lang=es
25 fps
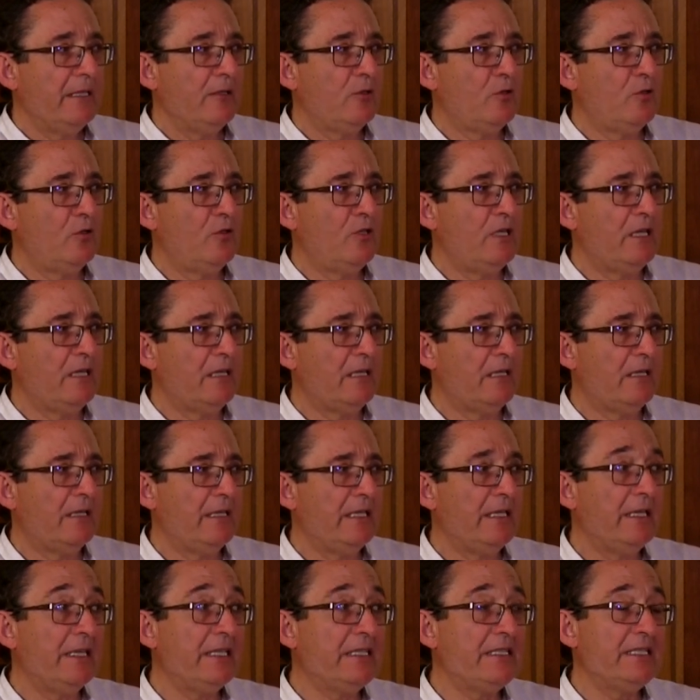con la
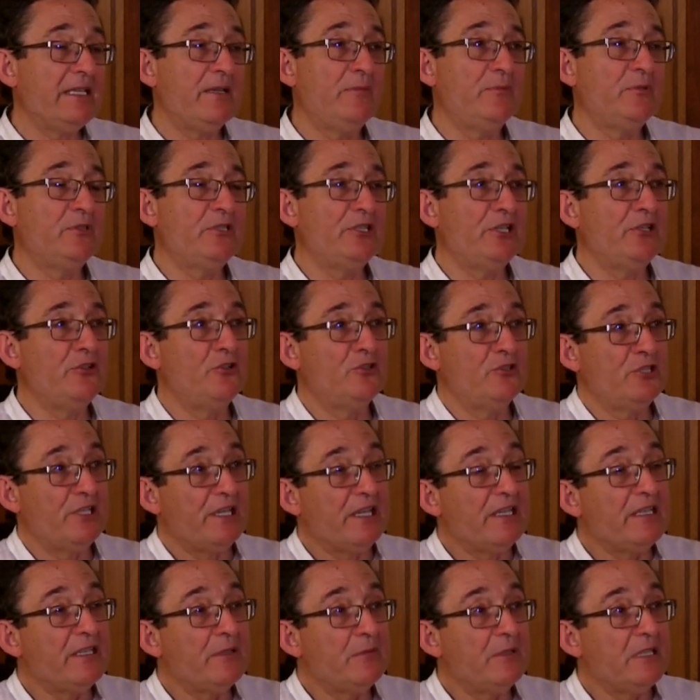Iglesia, pues ellos
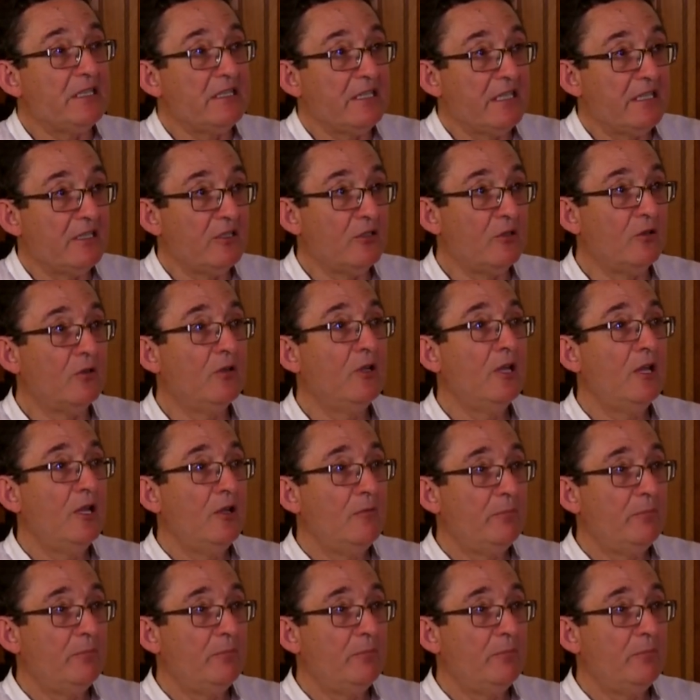irán dimitiendo,